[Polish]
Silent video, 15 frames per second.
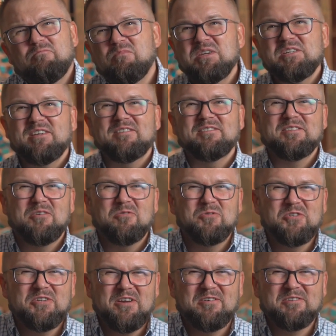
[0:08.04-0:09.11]
myśląc o
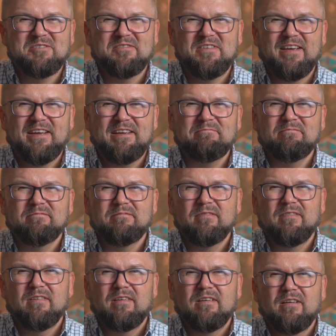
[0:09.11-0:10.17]
uczniostwie,
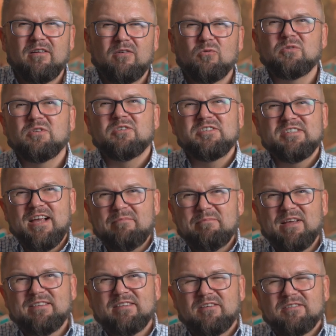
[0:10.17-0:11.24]

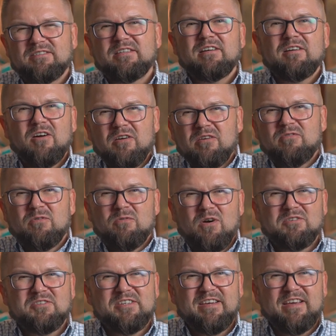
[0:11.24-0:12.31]
utożsamia to tylko i
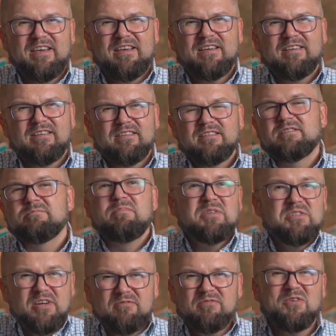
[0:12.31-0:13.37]
wyłącznie z
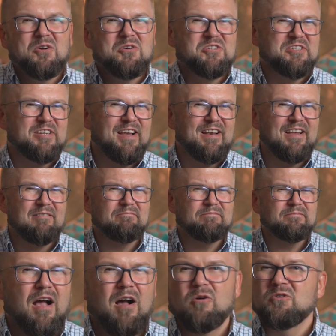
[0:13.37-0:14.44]
byciem w kościele.
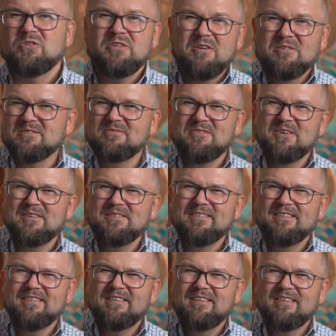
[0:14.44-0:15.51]
A uczniostwo
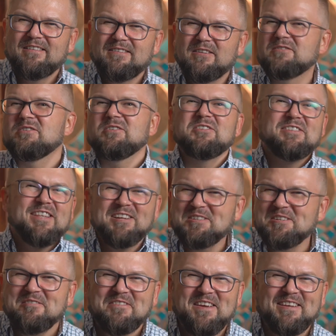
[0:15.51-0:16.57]
to coś
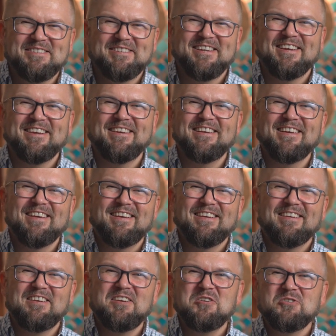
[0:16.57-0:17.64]
znacznie więcej
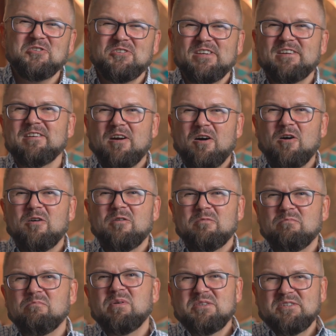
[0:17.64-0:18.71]
niż tylko
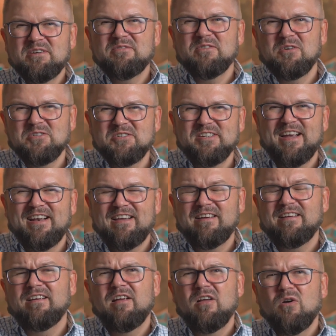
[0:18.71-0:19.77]
bycie w kościele.
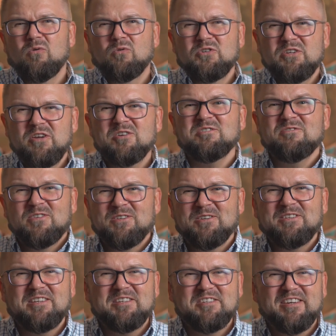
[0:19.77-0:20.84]
Uczniostwo
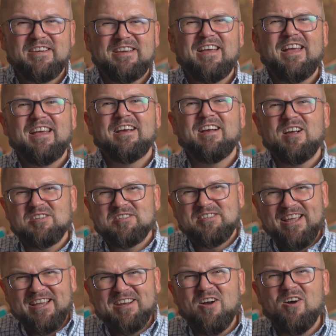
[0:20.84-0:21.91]
dotyczy
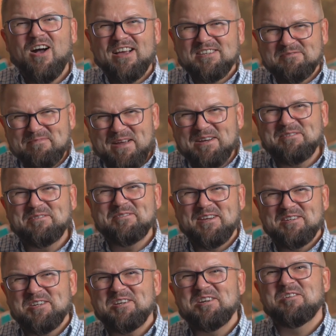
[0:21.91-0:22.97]
każdego aspektu
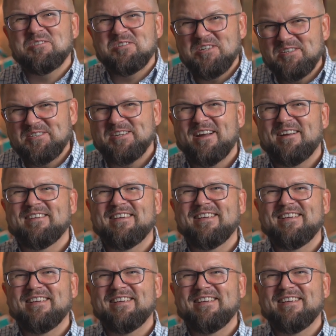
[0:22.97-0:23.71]
naszego życia.